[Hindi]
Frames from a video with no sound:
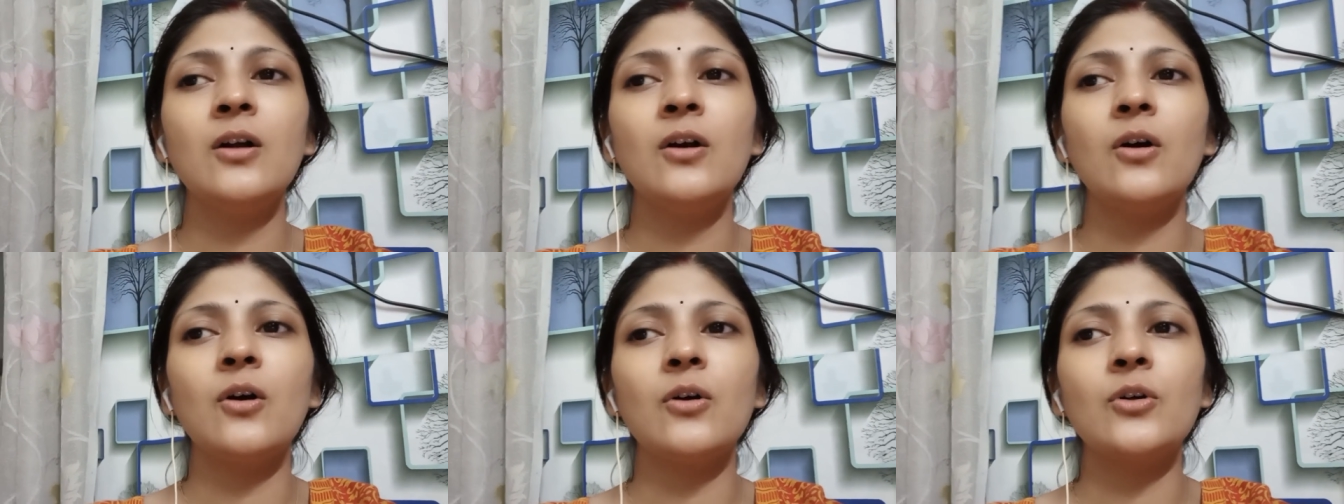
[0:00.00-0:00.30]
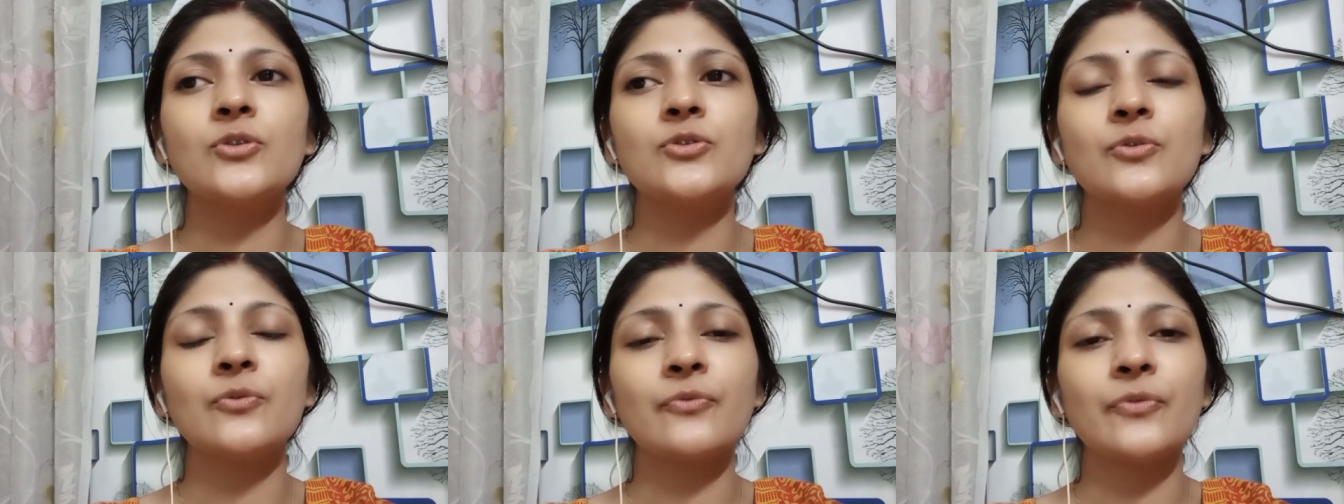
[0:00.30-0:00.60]
और
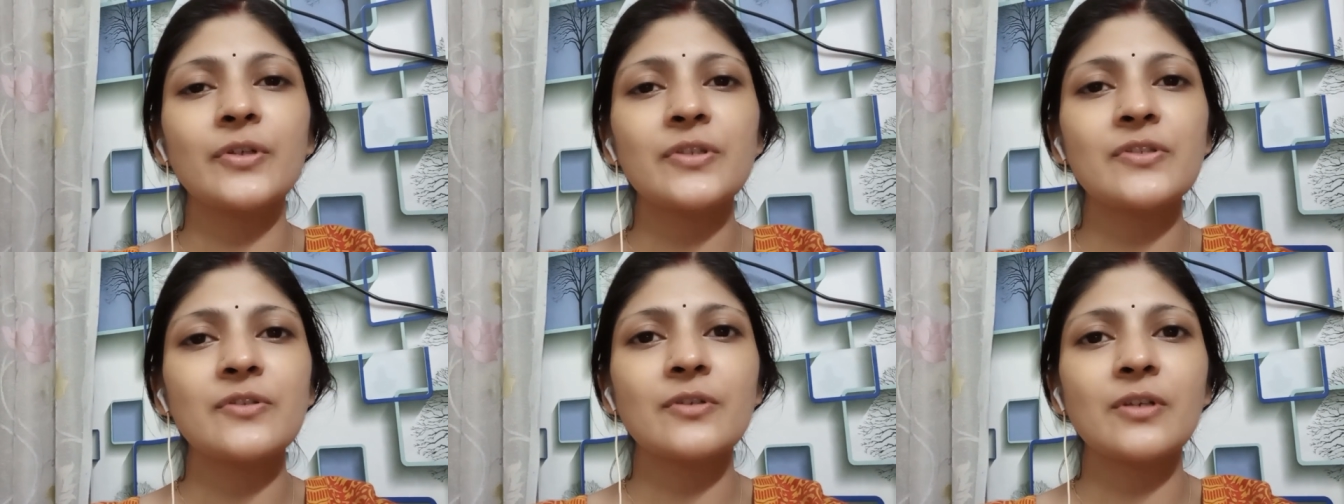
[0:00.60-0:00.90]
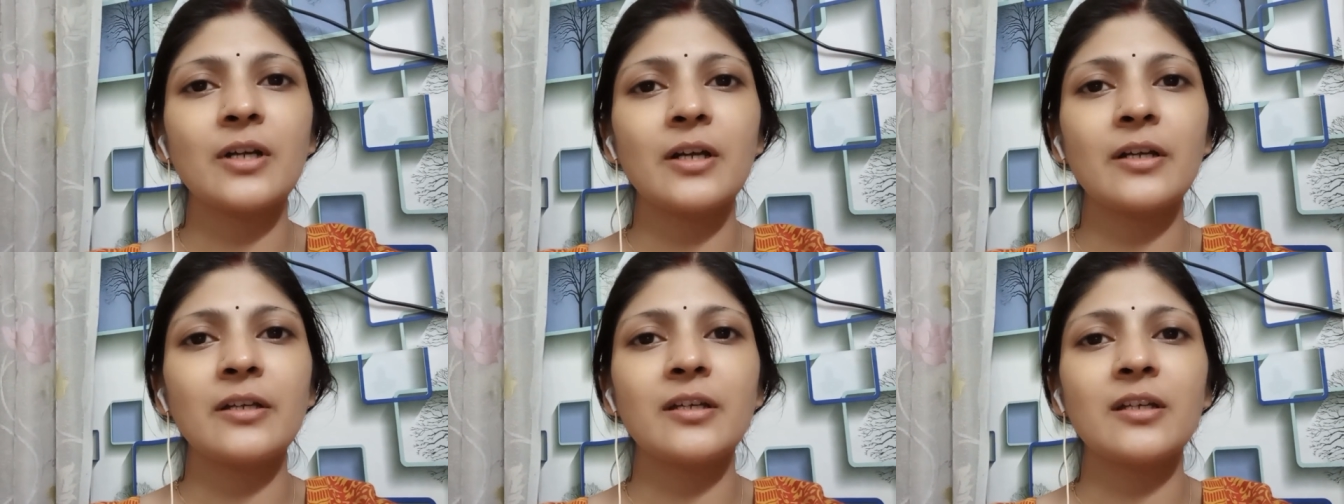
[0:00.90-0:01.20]
जो फर्स्ट
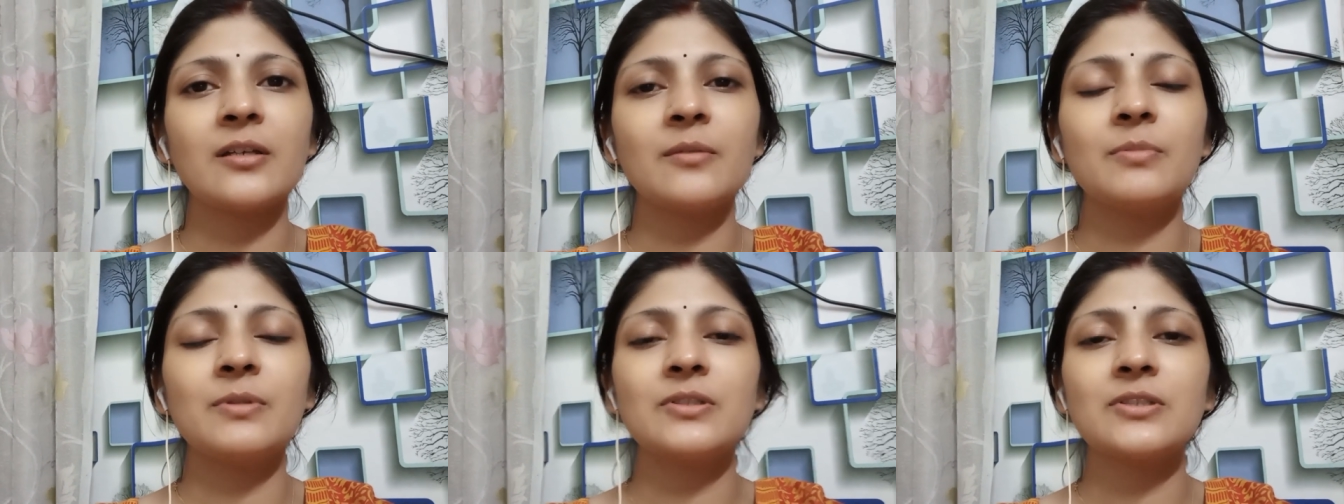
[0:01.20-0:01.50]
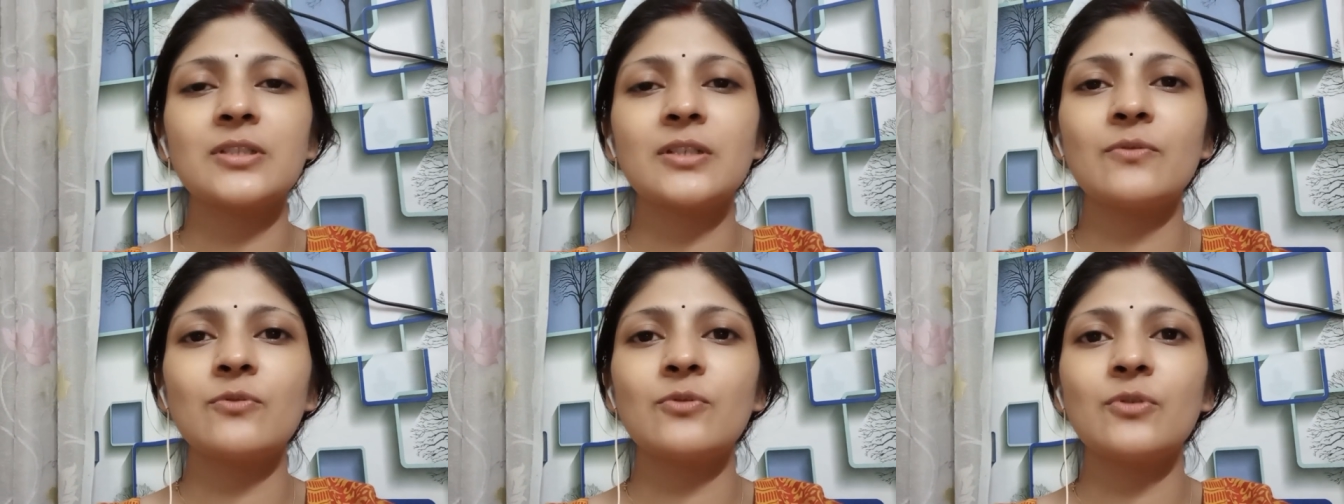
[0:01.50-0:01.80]
आया है
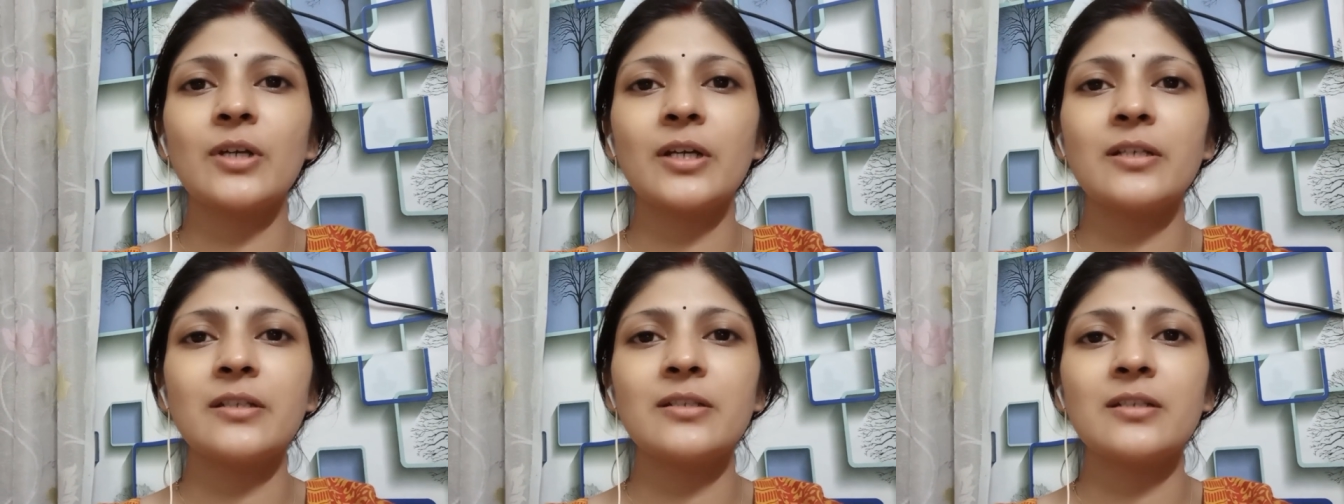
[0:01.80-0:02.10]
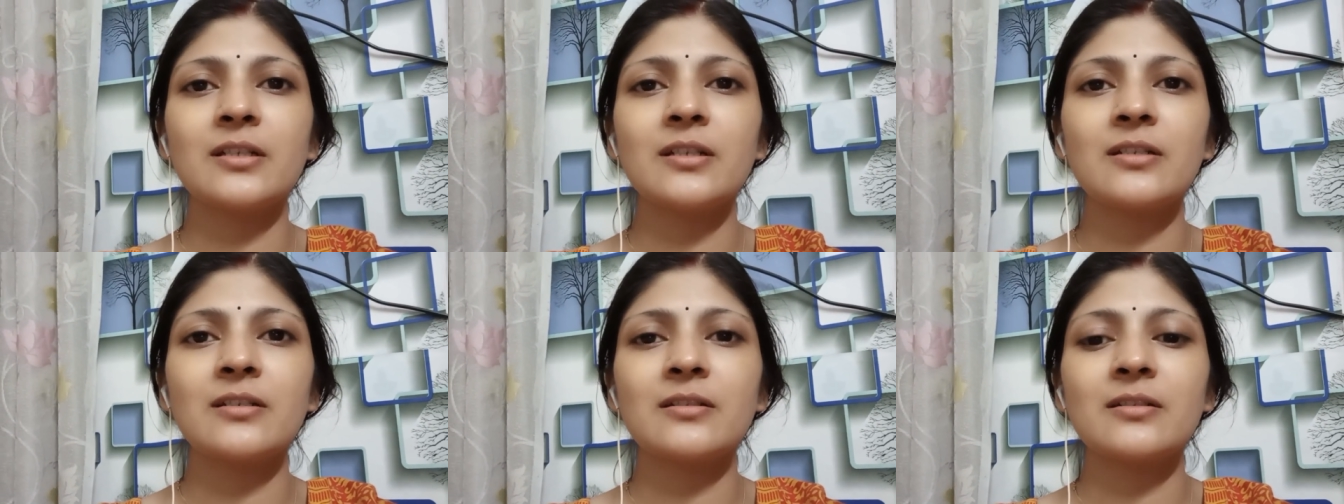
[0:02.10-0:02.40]
बच्चा वो
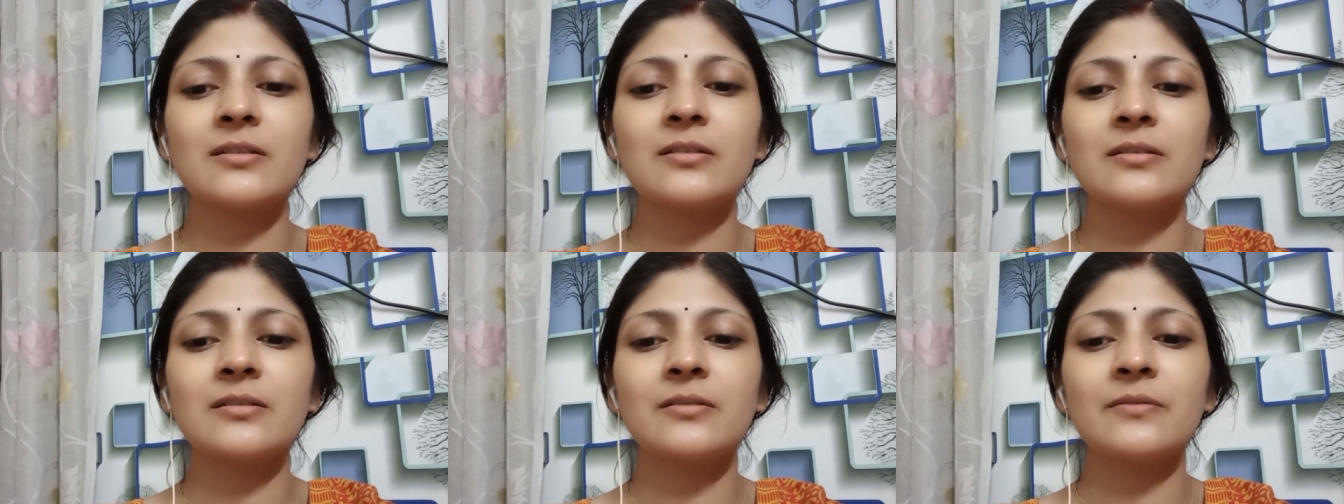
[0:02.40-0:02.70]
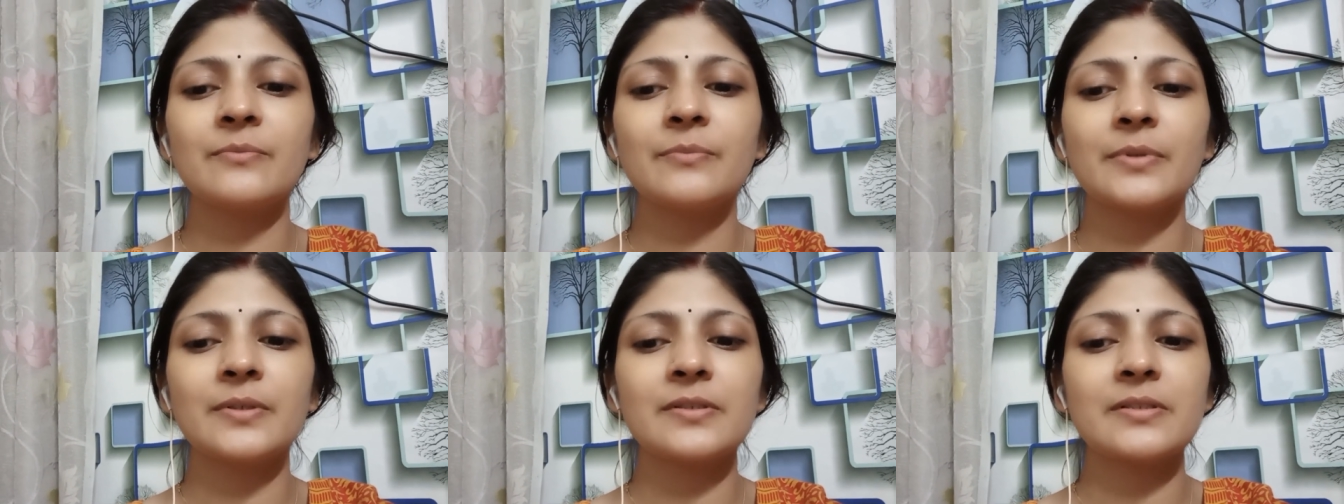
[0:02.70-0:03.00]
नाइन्टी एट
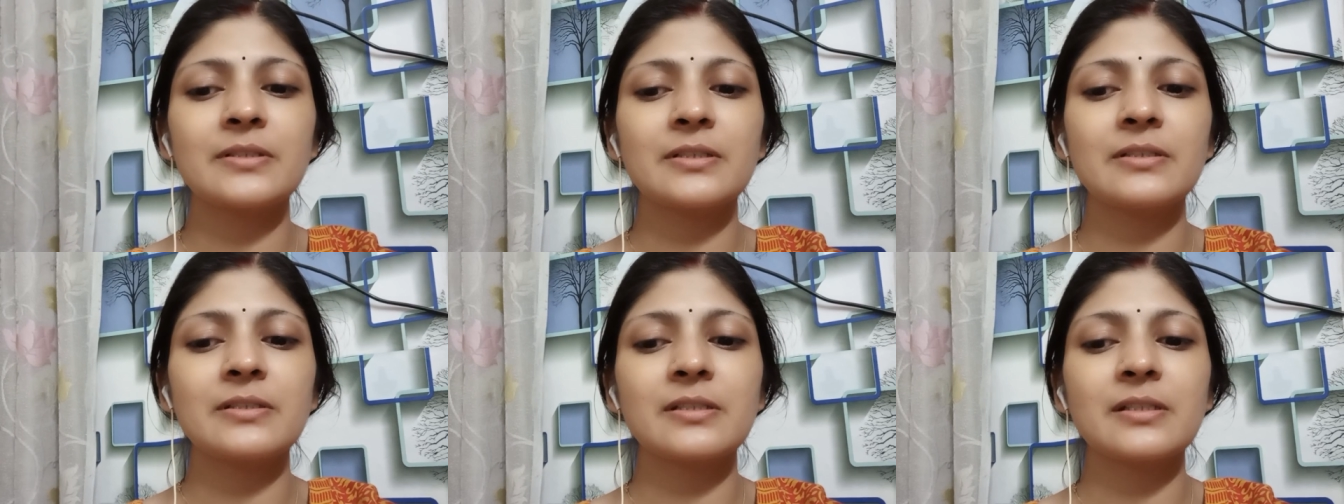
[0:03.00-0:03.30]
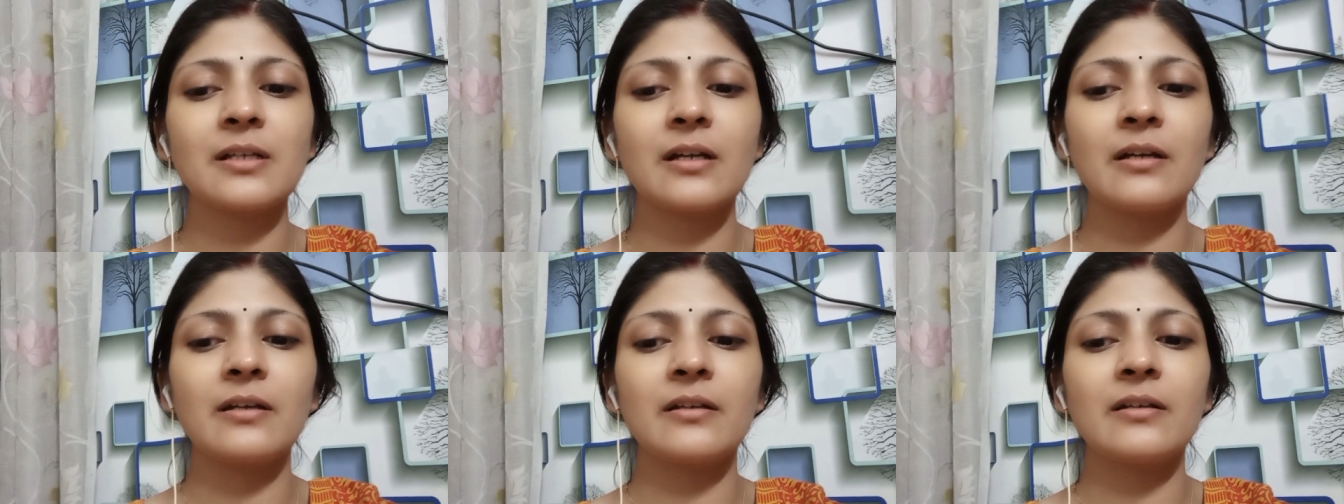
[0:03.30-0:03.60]
परसेंट से
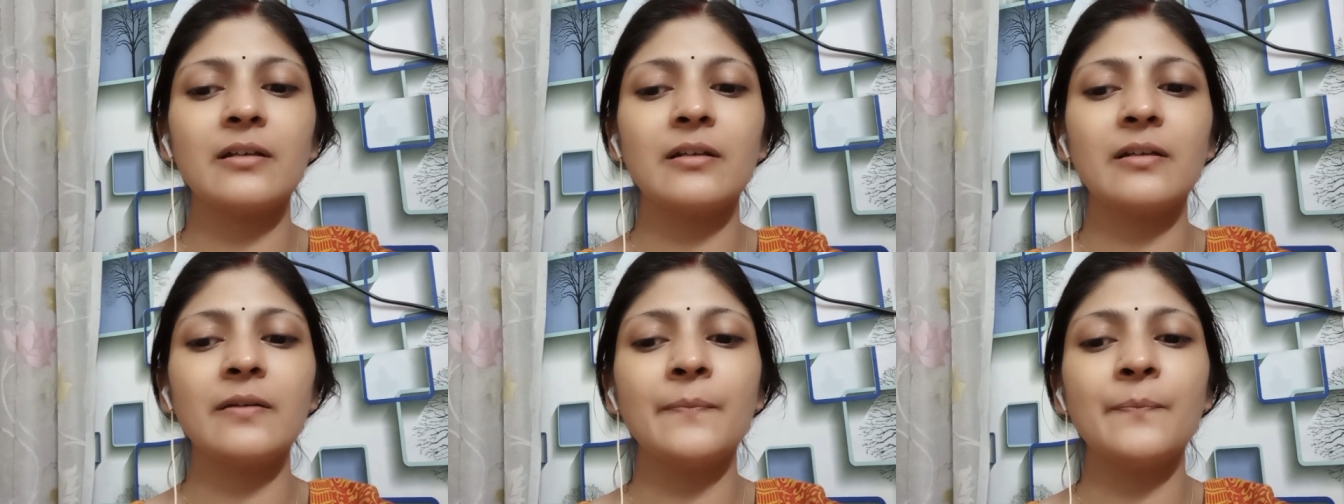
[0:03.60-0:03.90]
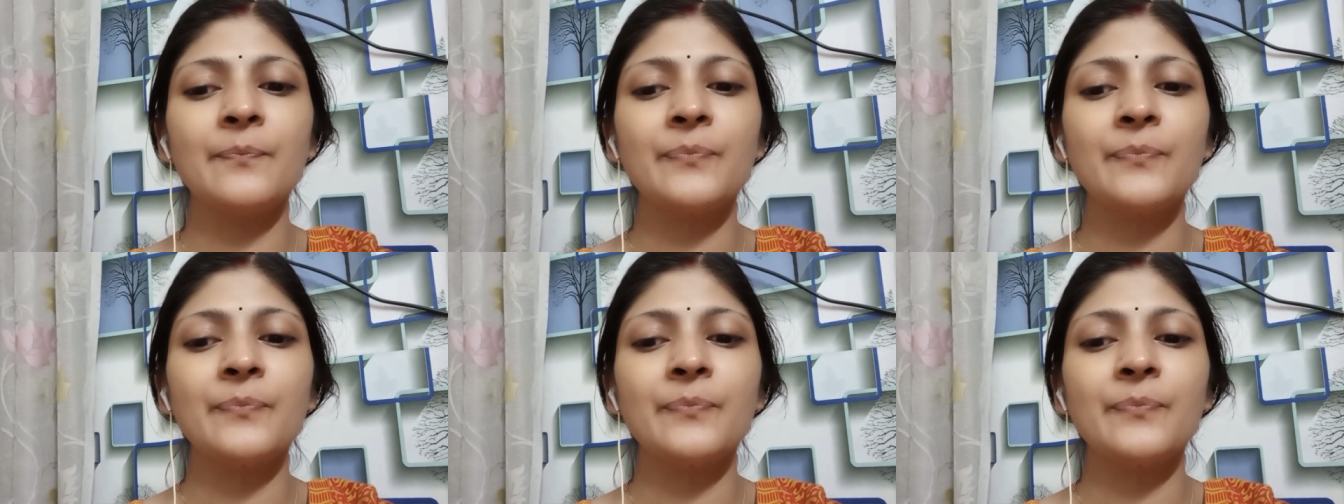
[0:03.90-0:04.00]
आया है